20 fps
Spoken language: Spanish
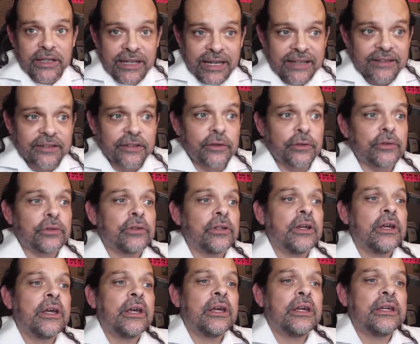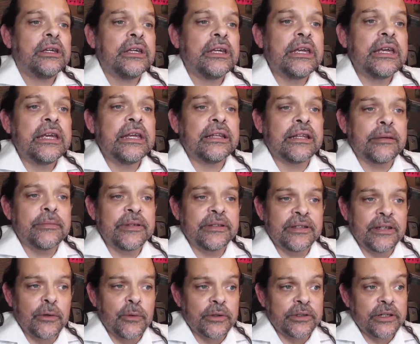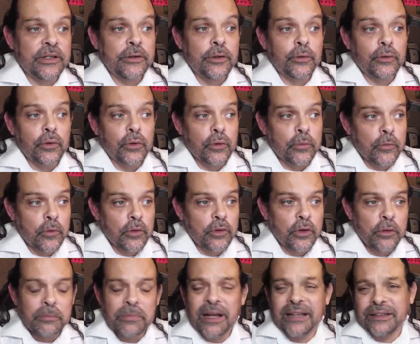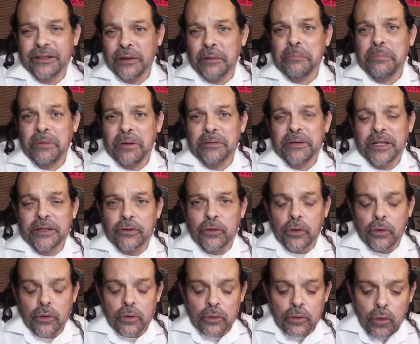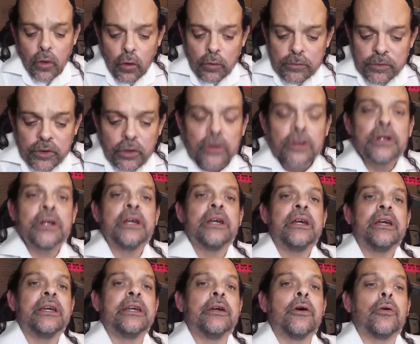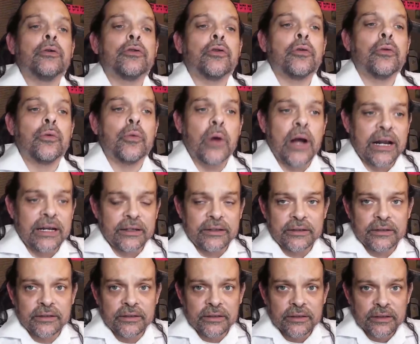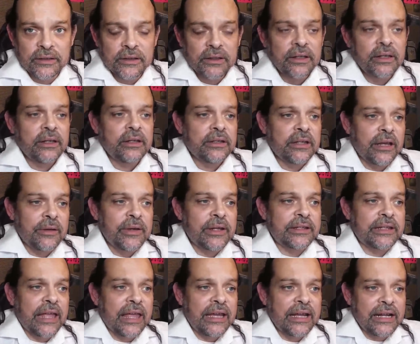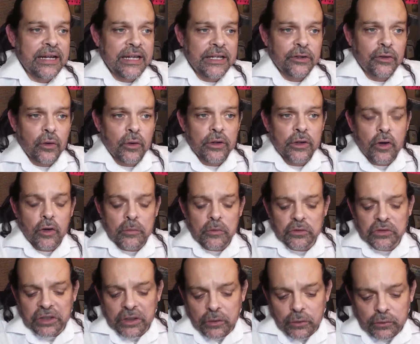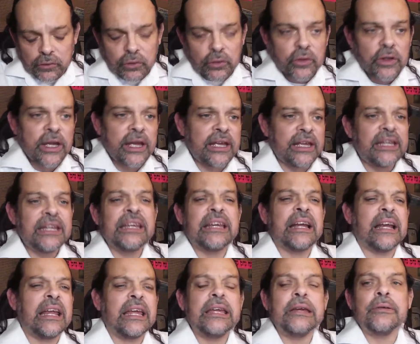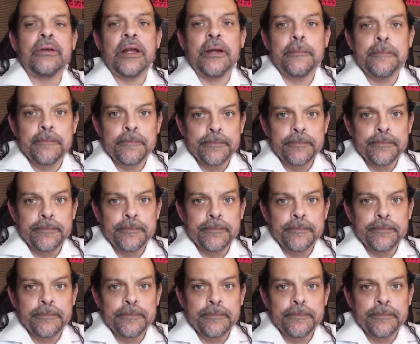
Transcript: en Éxodos, y también se encuentra en Deuteronomio, en y en otros lugares. También está escrito y cómo se construye, increíble,